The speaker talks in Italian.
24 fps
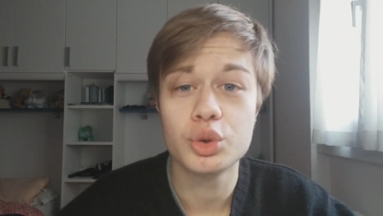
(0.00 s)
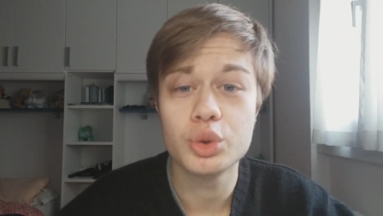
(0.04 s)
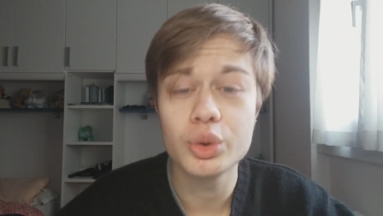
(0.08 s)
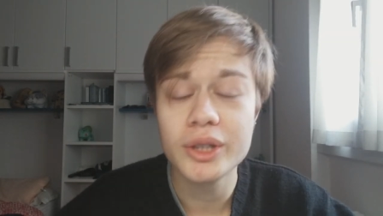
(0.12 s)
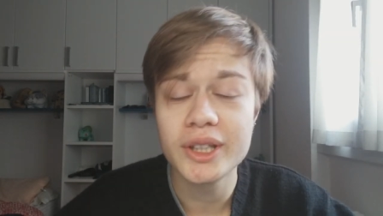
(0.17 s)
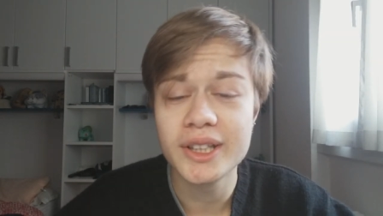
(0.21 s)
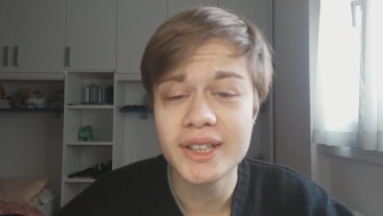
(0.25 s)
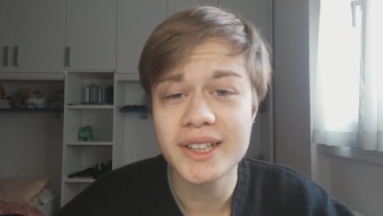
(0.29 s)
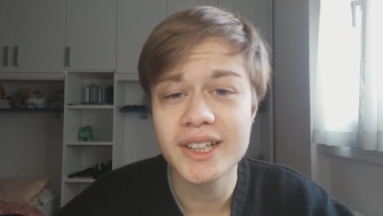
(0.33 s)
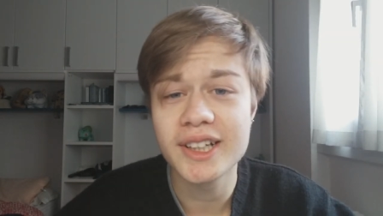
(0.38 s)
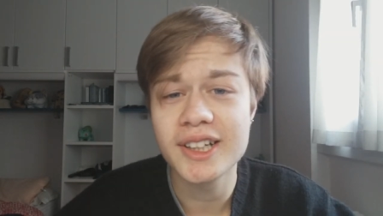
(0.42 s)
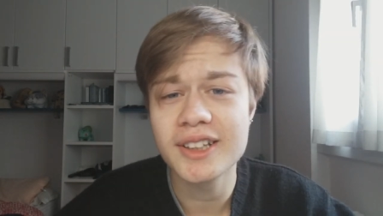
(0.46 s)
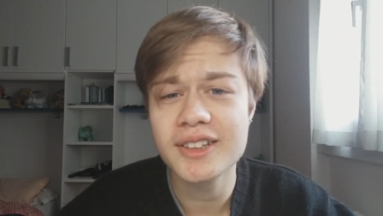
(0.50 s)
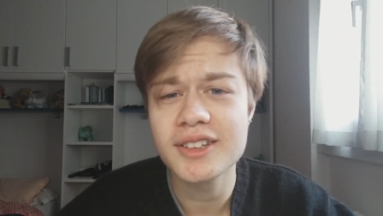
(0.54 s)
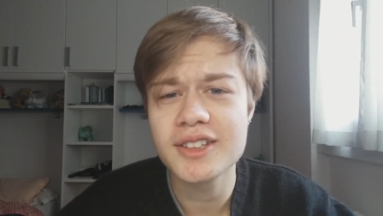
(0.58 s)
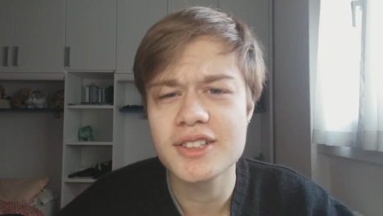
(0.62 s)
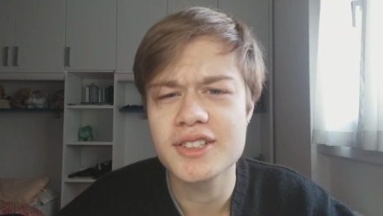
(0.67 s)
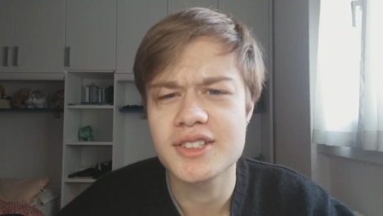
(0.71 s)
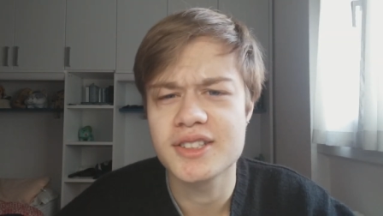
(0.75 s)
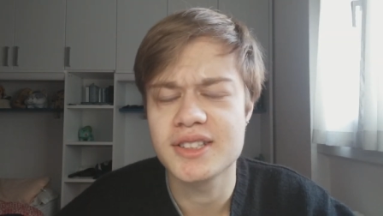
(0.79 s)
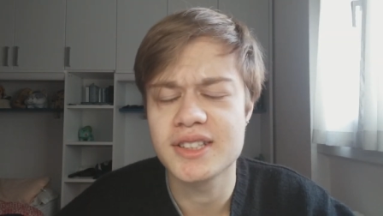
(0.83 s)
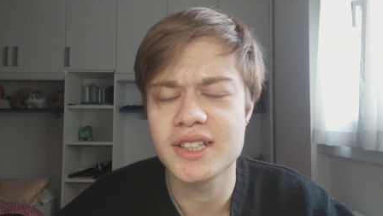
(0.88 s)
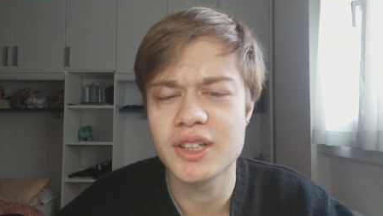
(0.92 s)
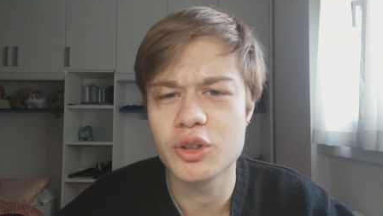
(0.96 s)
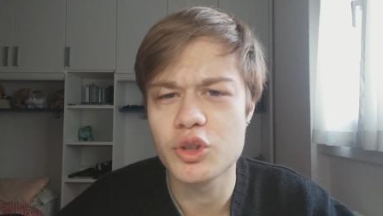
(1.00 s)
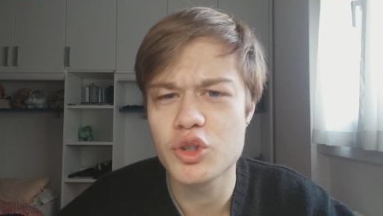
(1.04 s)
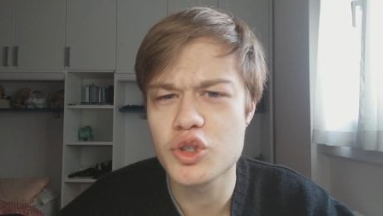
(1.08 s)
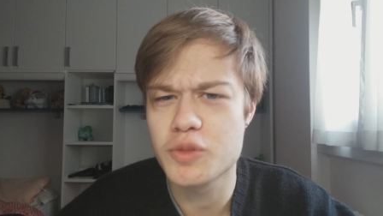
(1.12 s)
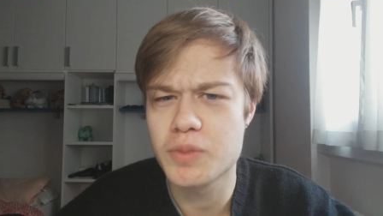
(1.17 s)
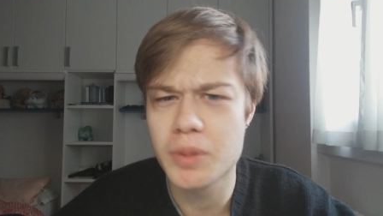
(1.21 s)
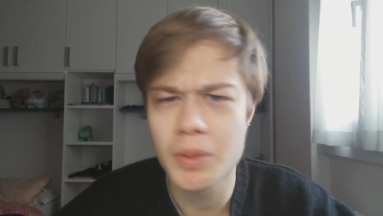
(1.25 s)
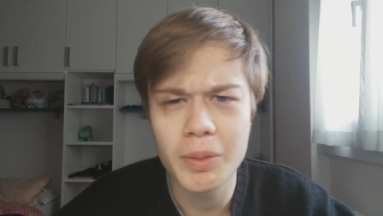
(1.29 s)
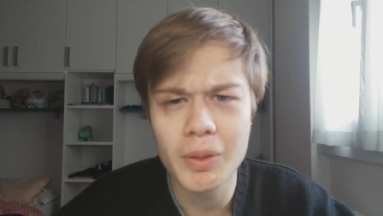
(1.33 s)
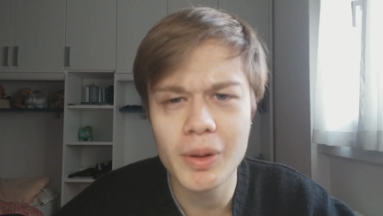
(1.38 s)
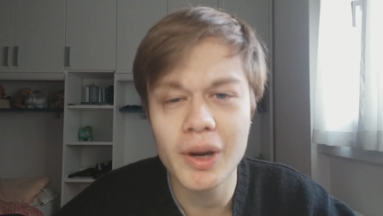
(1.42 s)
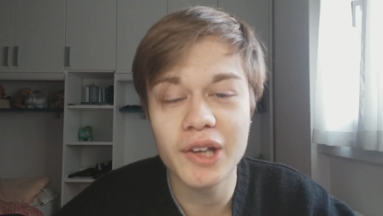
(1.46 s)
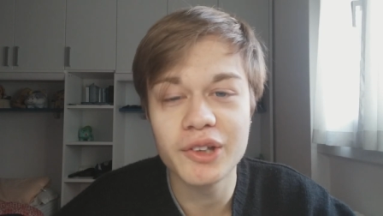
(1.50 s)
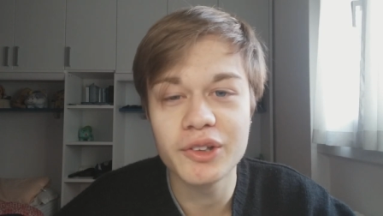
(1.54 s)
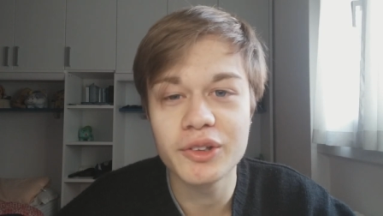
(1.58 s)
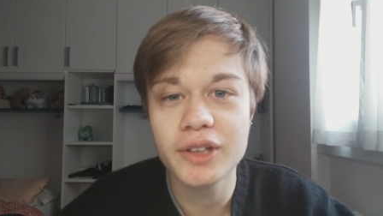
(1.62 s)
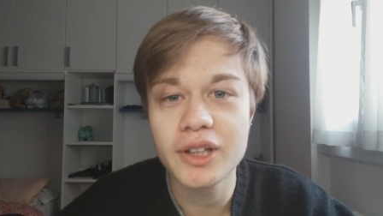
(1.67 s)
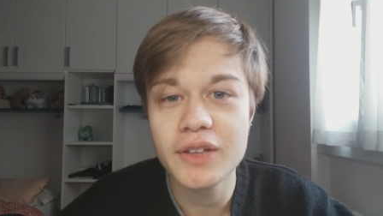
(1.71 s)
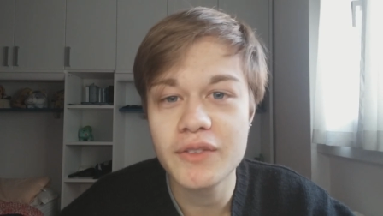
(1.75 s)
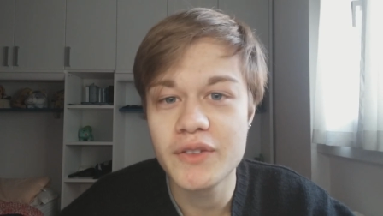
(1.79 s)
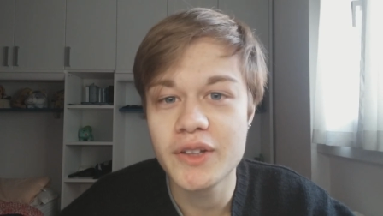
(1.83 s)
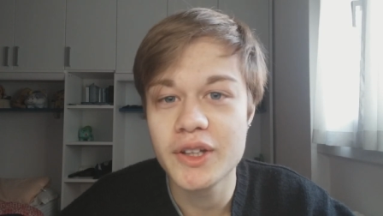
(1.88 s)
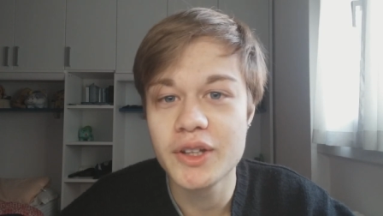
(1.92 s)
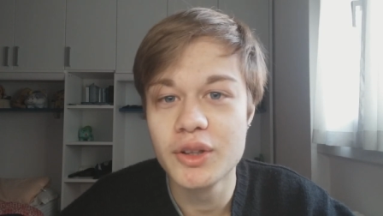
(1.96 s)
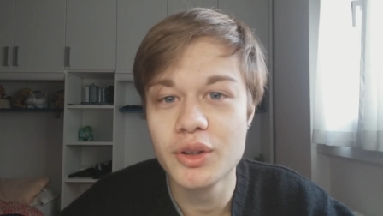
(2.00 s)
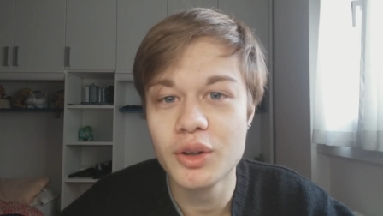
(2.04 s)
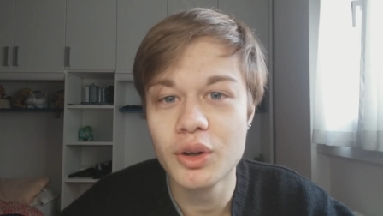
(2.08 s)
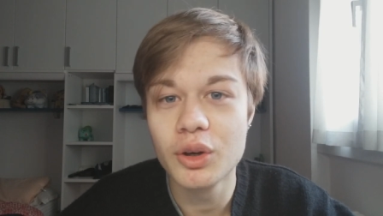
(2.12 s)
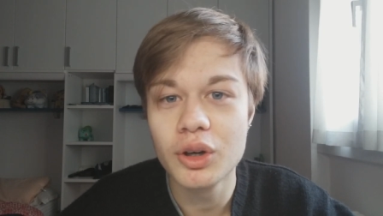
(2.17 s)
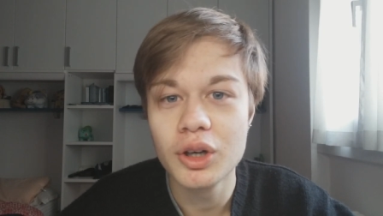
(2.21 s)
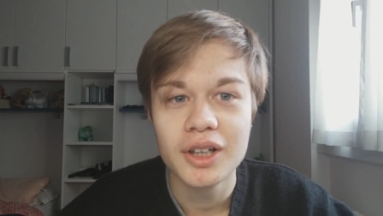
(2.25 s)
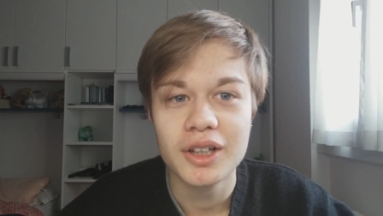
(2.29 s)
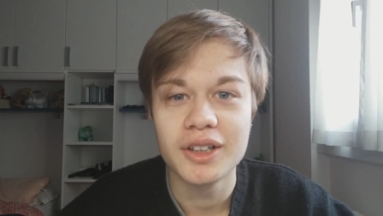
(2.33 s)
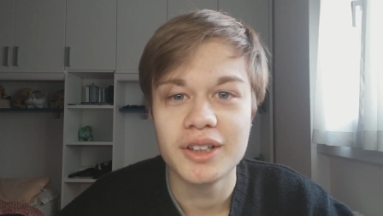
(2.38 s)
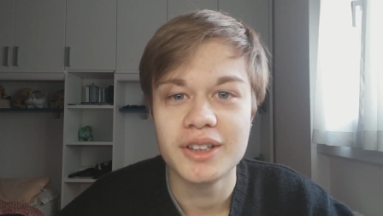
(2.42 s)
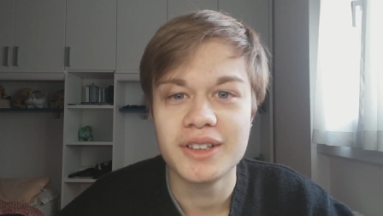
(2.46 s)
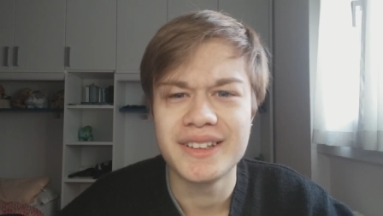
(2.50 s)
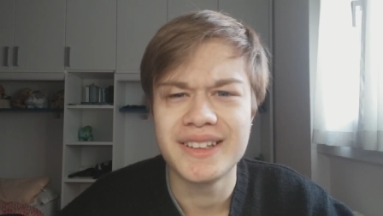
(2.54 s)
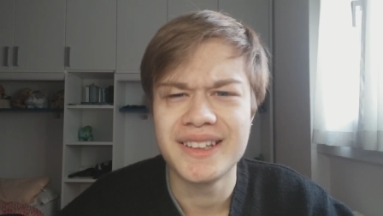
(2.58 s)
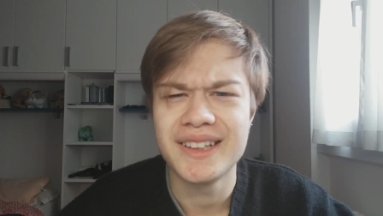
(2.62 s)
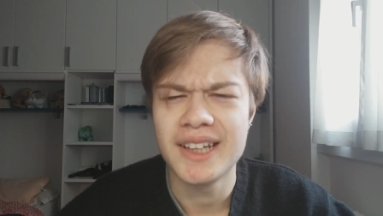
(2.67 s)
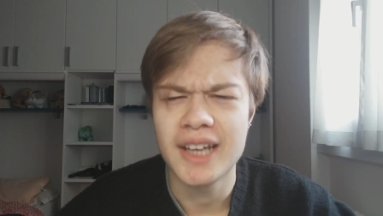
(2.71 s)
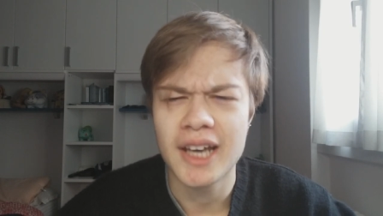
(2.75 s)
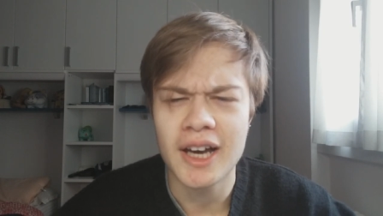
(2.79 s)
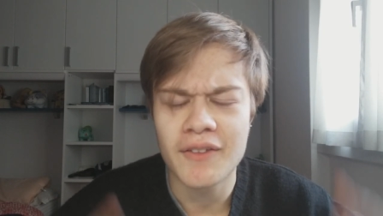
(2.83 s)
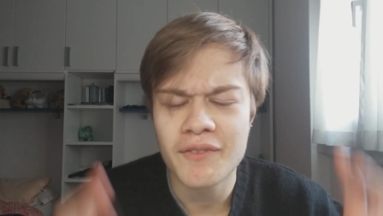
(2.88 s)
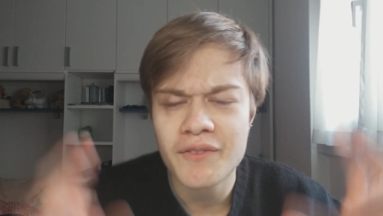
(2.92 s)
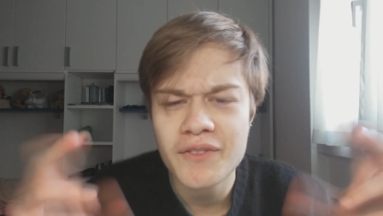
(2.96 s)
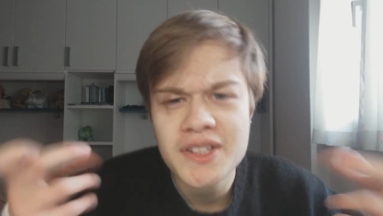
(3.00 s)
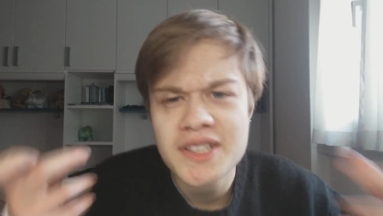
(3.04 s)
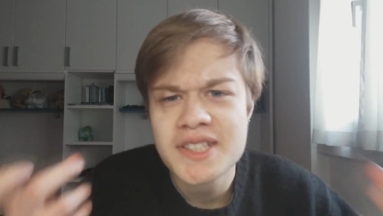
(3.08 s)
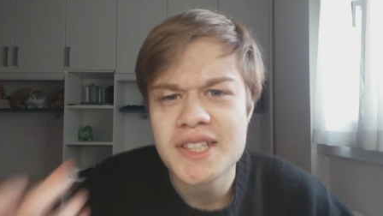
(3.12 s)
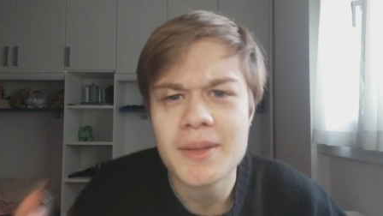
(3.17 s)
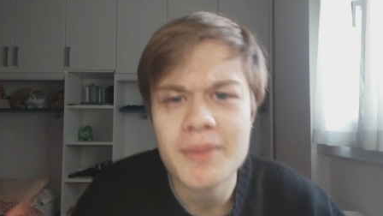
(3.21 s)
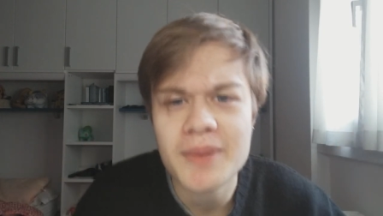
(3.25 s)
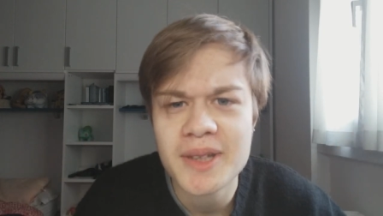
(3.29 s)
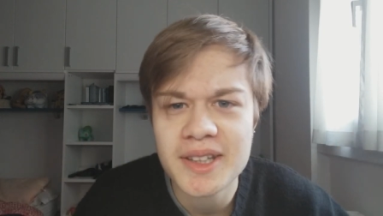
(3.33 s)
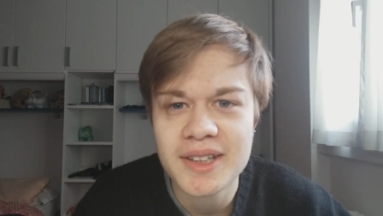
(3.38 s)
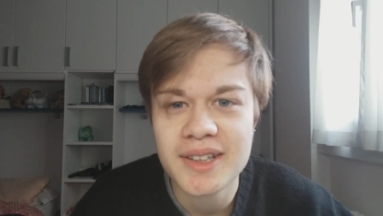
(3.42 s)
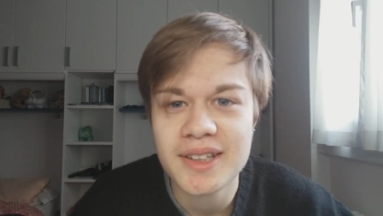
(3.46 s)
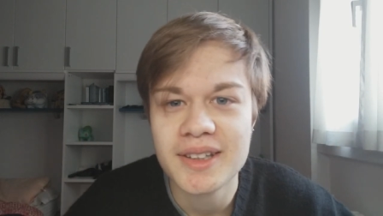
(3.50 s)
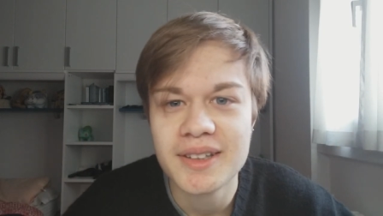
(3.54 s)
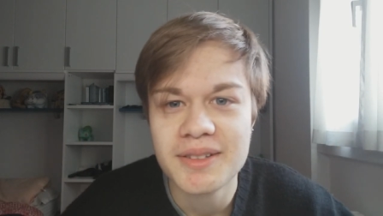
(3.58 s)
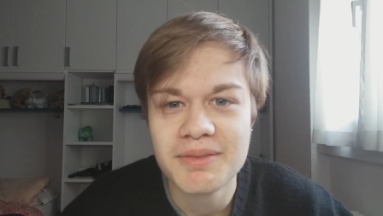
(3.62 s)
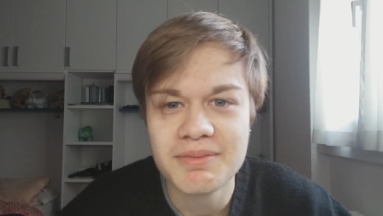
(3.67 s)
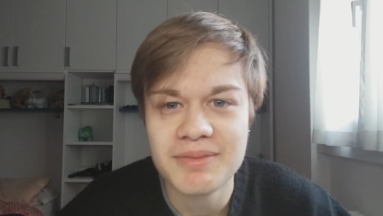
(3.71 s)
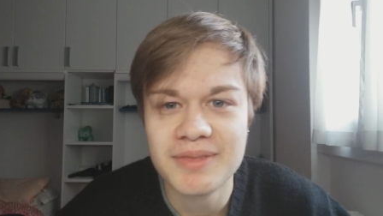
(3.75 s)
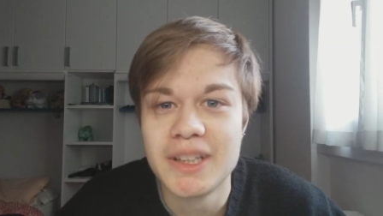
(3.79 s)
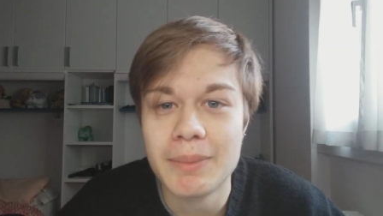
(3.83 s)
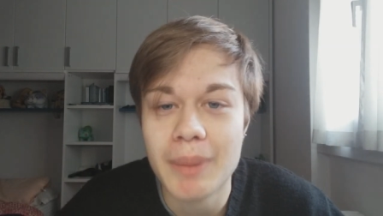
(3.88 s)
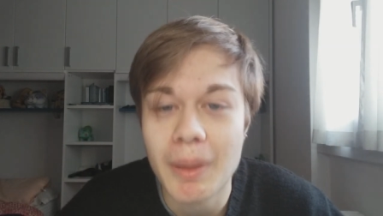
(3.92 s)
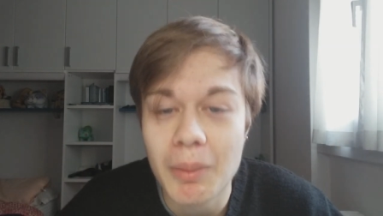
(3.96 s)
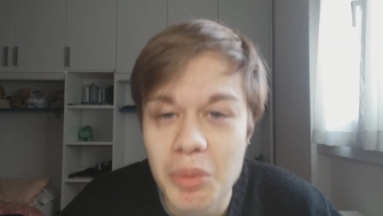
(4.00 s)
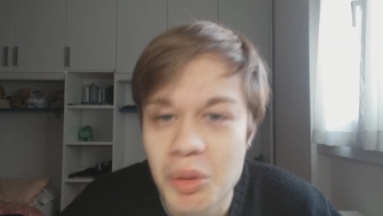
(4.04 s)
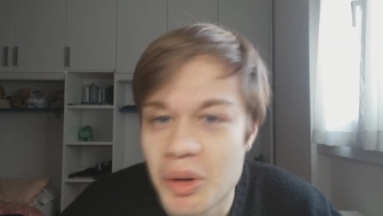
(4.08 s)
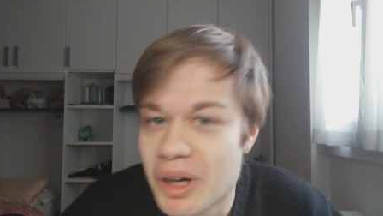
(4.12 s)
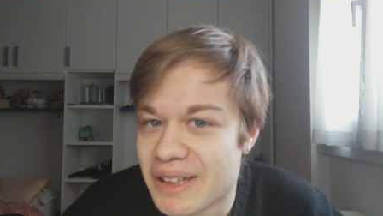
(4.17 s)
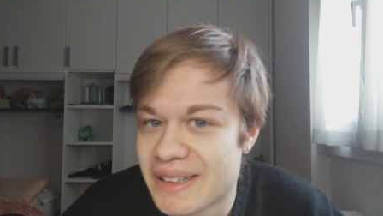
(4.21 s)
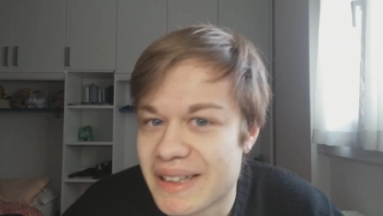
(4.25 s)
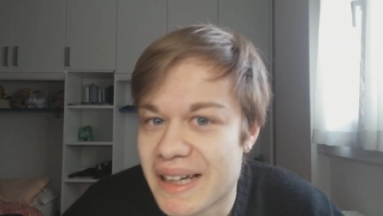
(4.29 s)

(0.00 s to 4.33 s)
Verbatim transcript: Su internet stanno spopolando dei video eh, di avvistamenti di Babbo